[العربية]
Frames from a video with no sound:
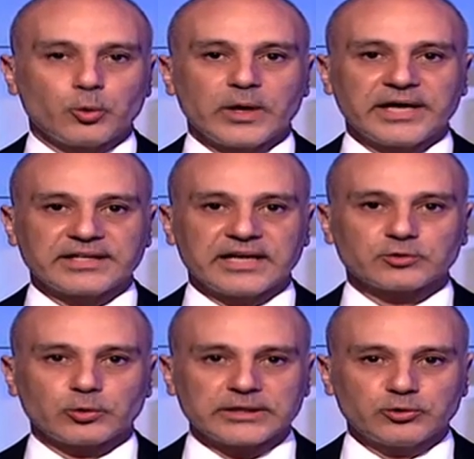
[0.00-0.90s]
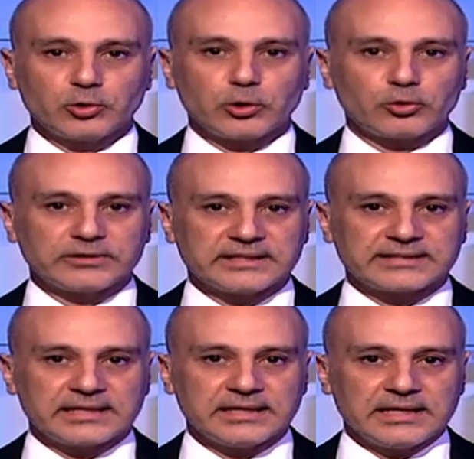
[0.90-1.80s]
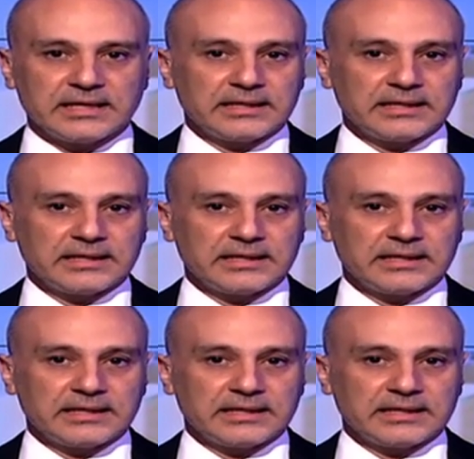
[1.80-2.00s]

وهي تعد العدة